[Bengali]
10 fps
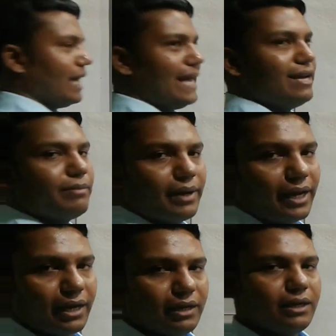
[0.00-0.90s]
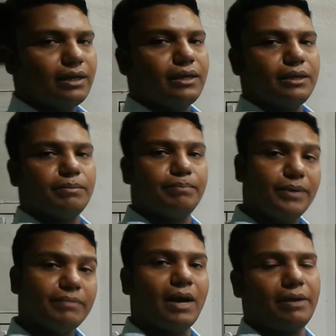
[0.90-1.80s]
তাই আমরা এখানে
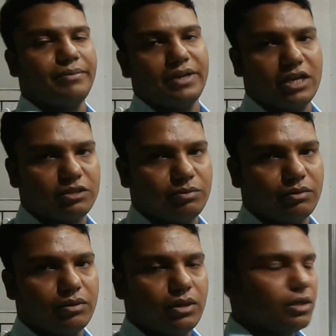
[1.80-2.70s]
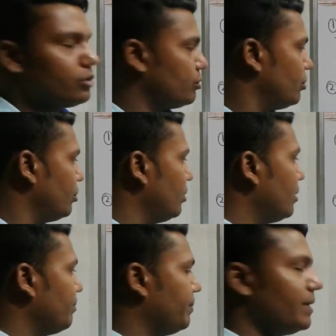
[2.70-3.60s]
বি নিয়ে আসবো সো
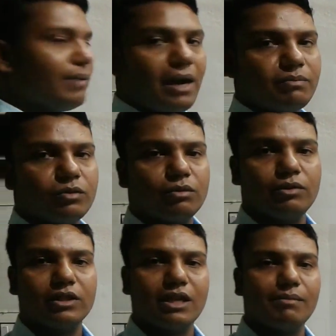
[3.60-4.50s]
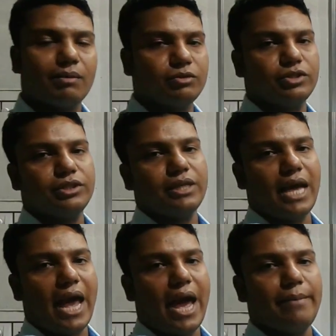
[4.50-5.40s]
তো বলতে আমরা বুঝি
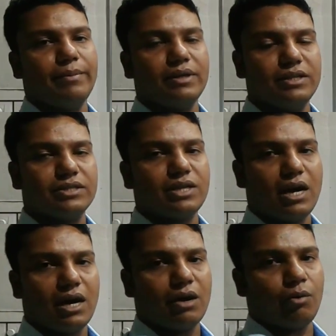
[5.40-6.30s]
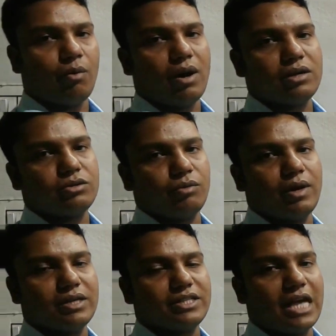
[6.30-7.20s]
অ্যাম ইজ আর ওয়াজ
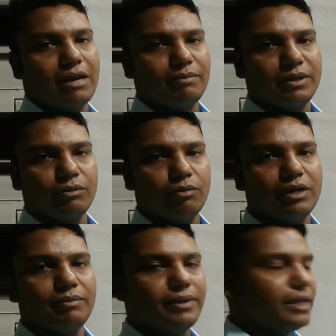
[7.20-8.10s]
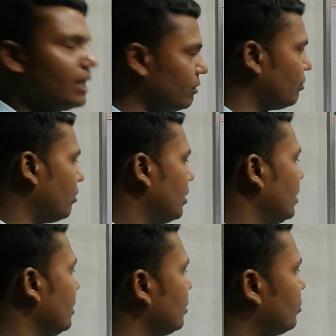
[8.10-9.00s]
ওয়ার স্যাল বি উইল বি এগুলো
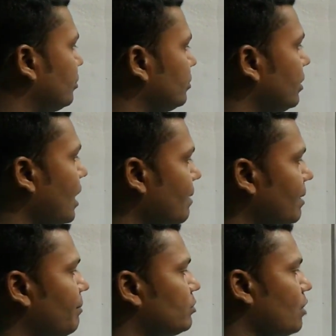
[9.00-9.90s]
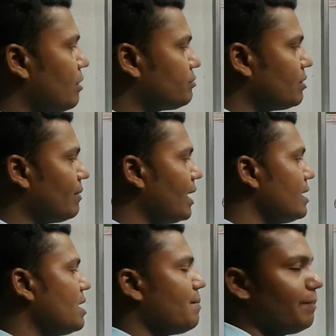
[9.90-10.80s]
তো আমরা সব সময়
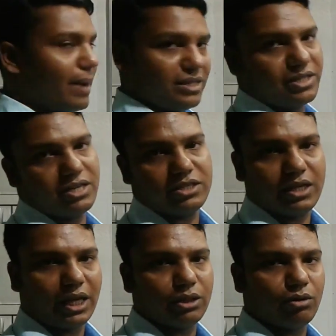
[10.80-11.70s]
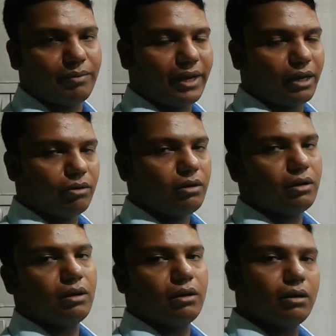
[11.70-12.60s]
পাস্ট টেন্সে কিন্তু আমরা এগুলো
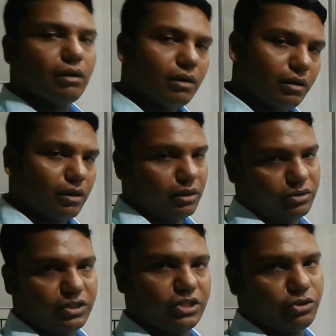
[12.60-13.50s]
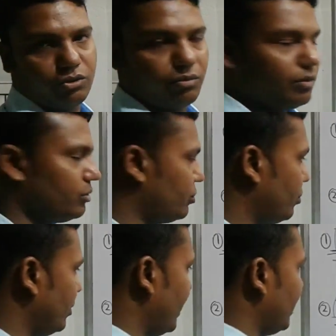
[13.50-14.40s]
চেঞ্জ করব সো
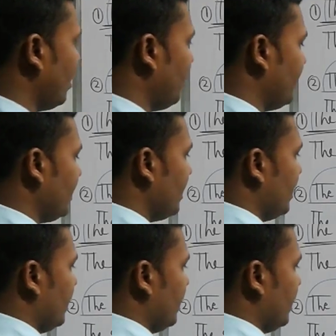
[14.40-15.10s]
এটা হবে